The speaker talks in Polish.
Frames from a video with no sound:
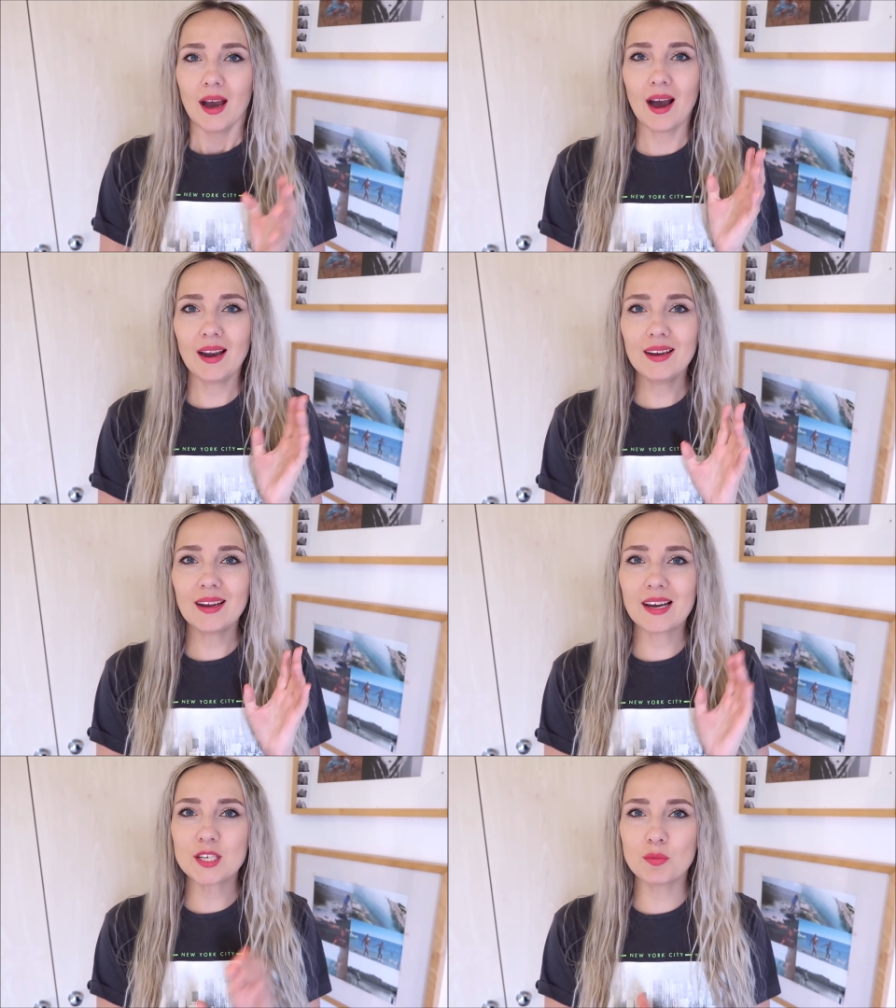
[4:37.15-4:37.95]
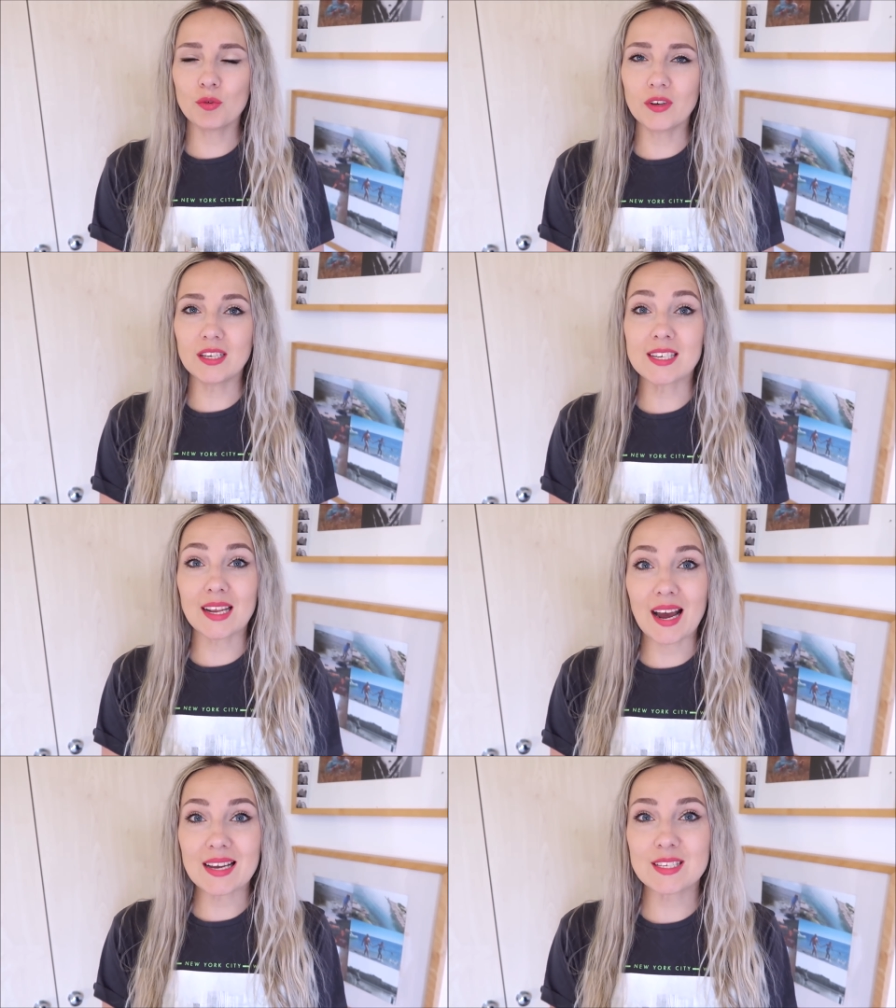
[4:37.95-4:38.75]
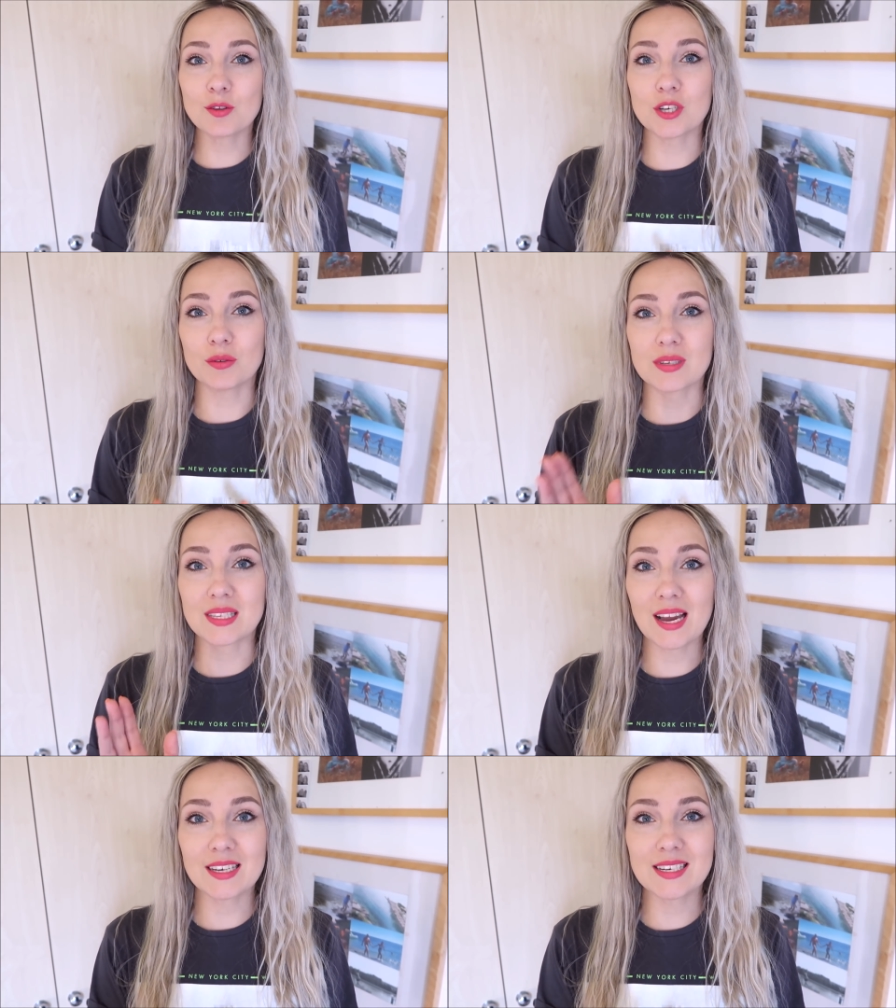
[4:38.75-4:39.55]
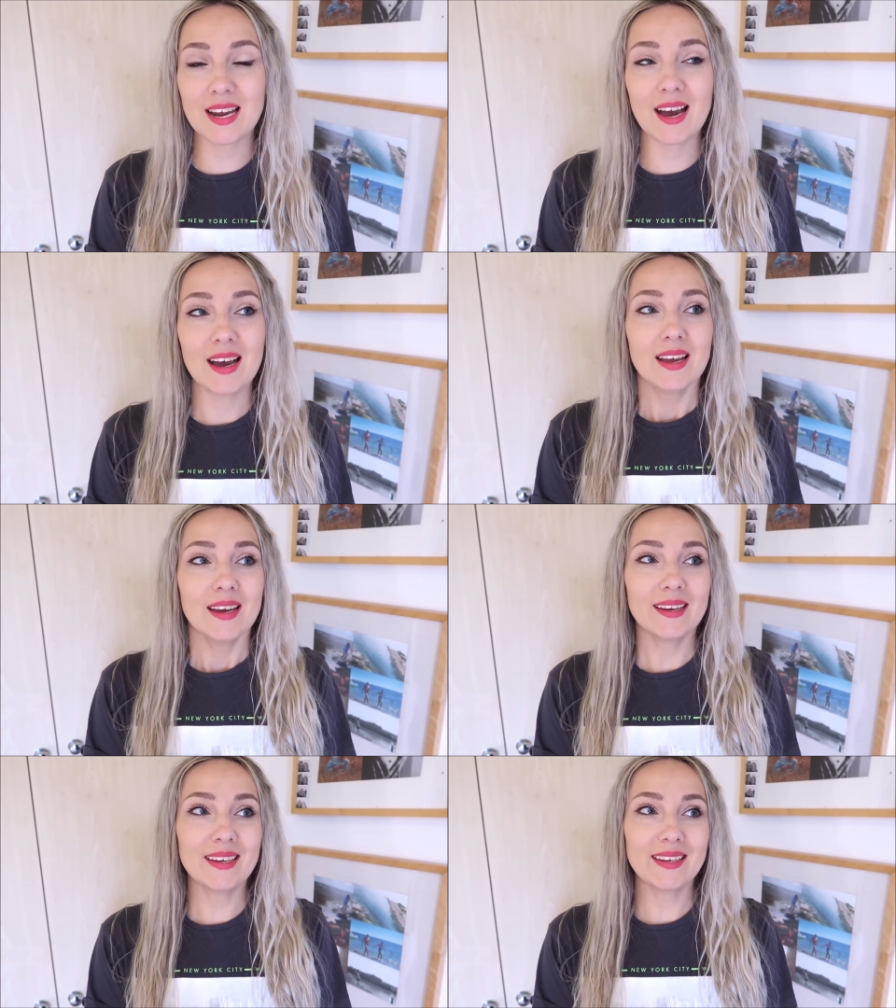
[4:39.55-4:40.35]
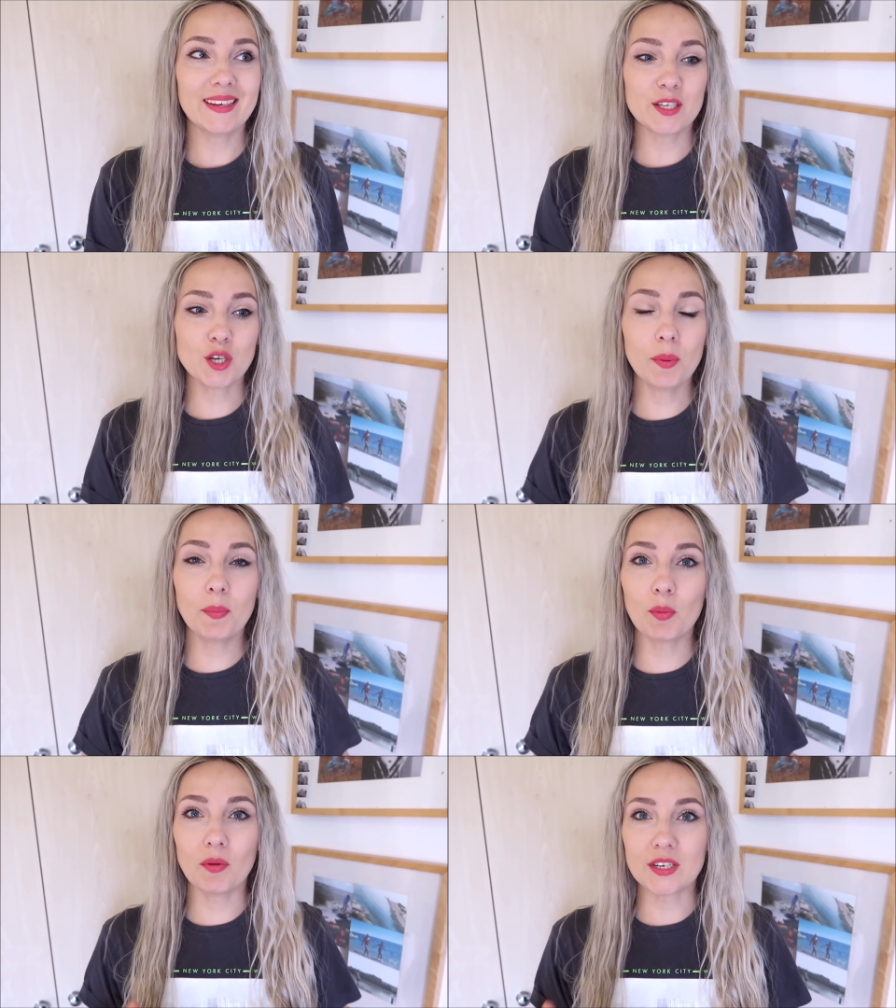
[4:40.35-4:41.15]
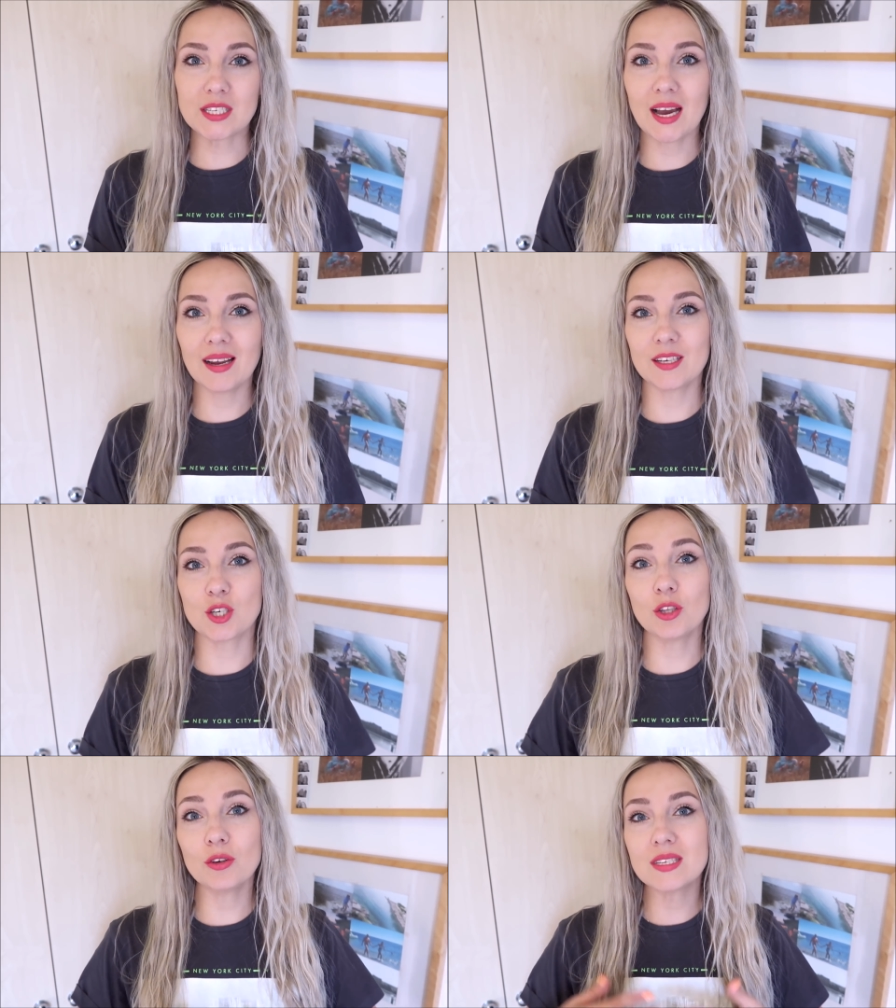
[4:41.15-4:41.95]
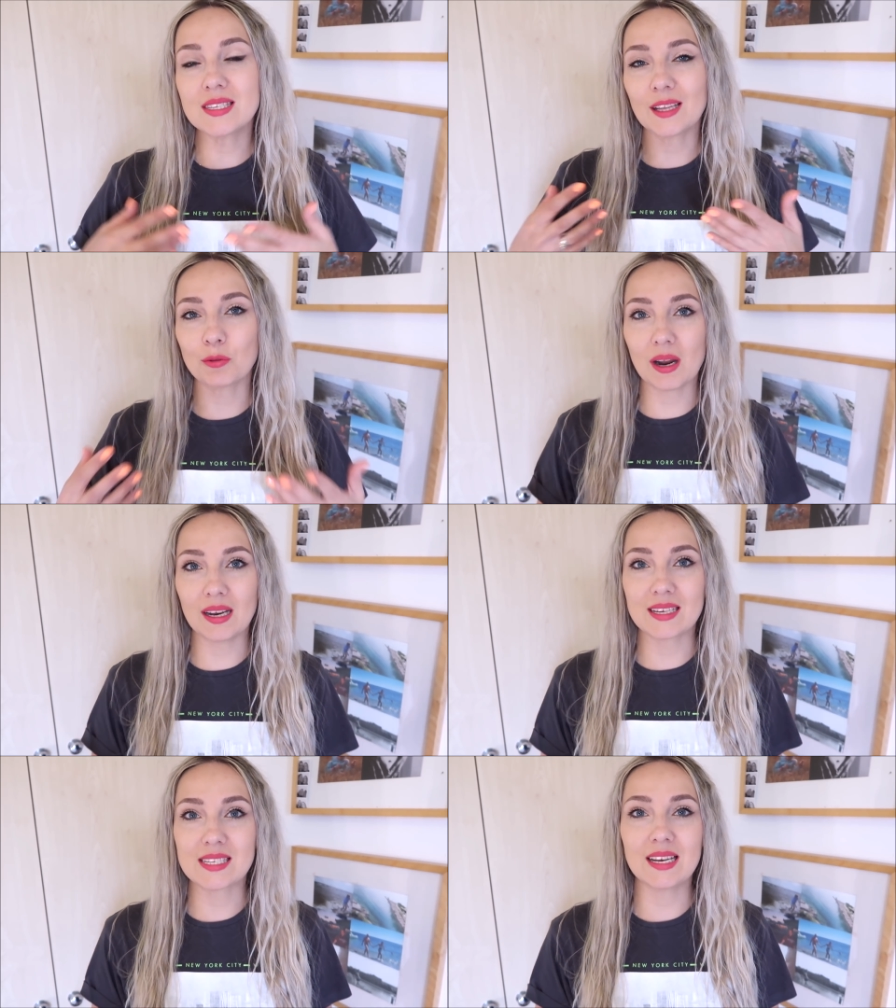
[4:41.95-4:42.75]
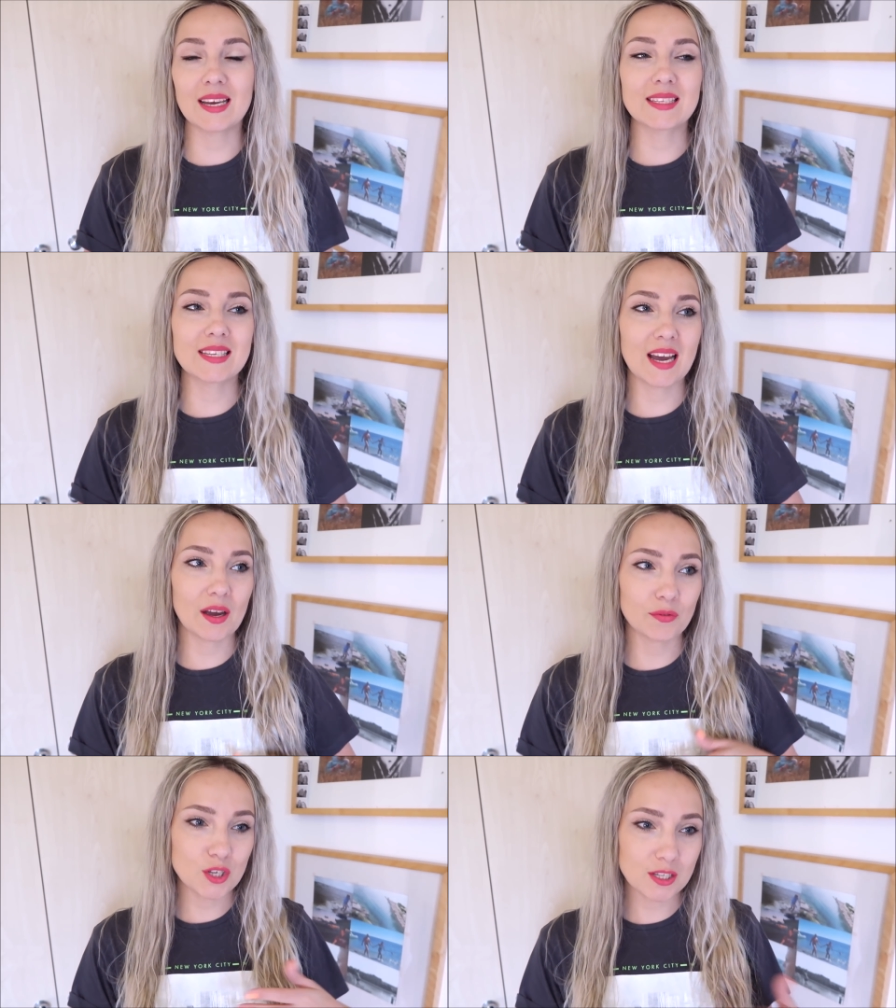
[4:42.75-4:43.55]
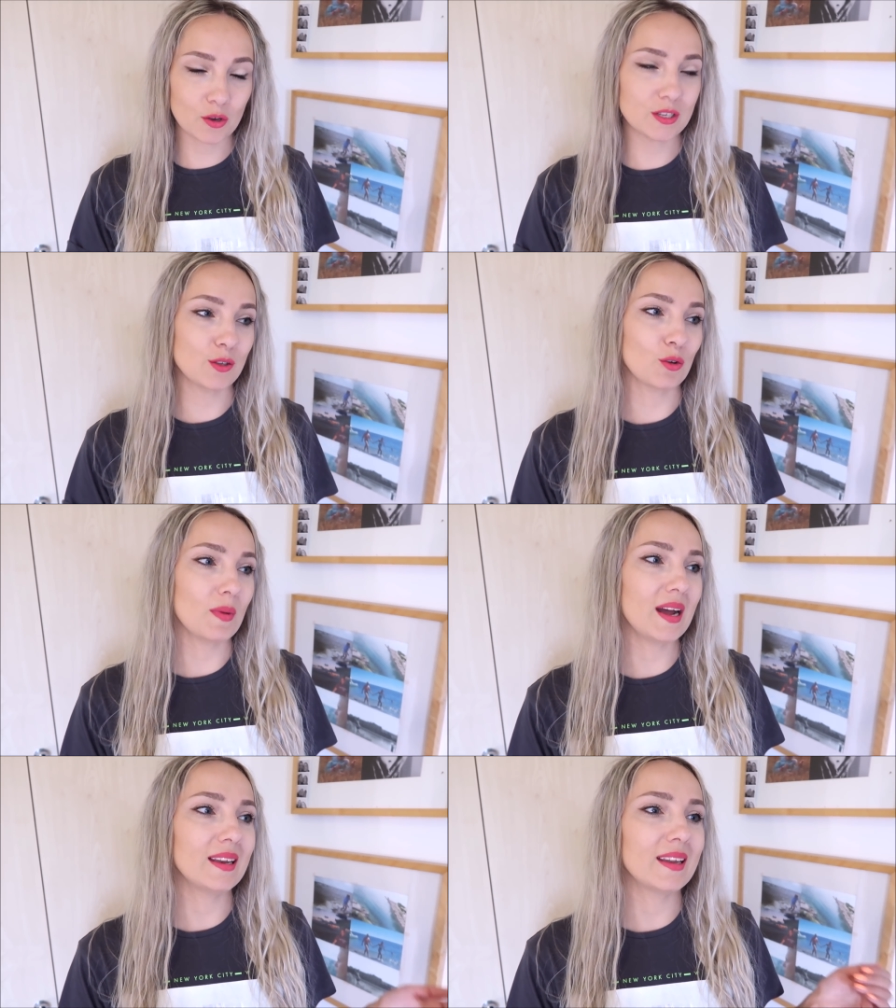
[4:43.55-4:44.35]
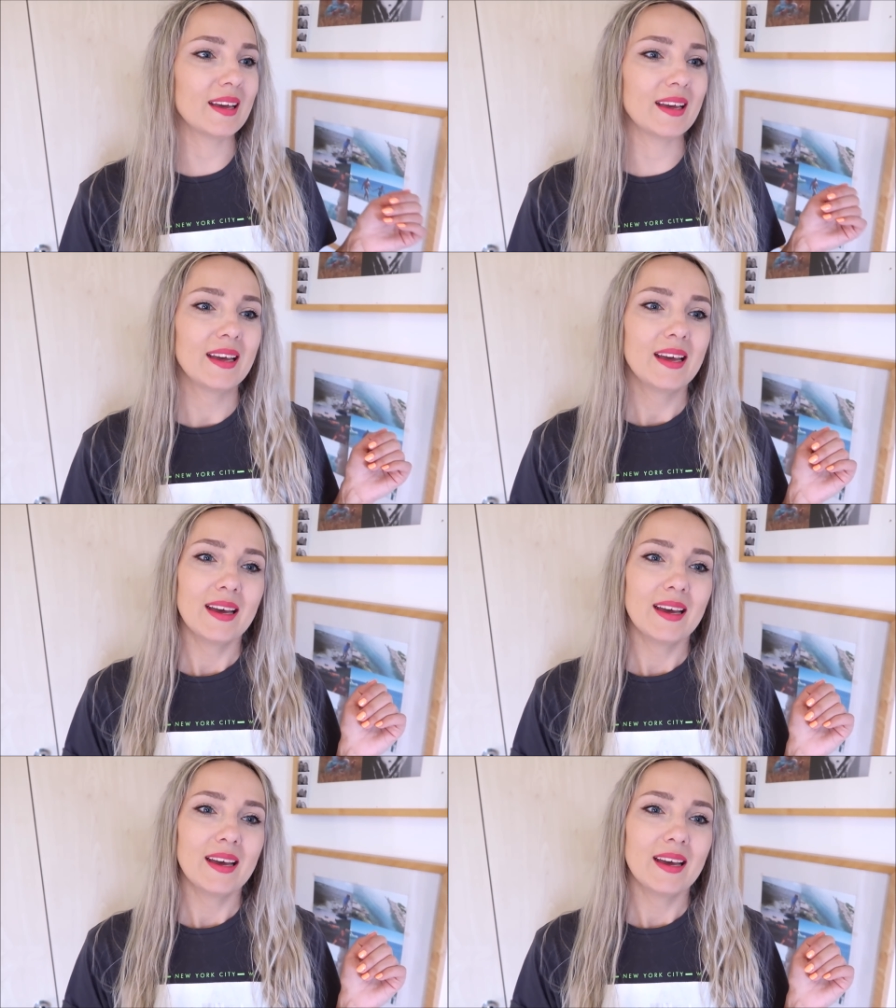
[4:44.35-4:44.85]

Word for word: ale lekarze mówili, że raz to się zdarza, e, żeby próbować dalej, że to jest naturalna selekcja, wszystko jest normalne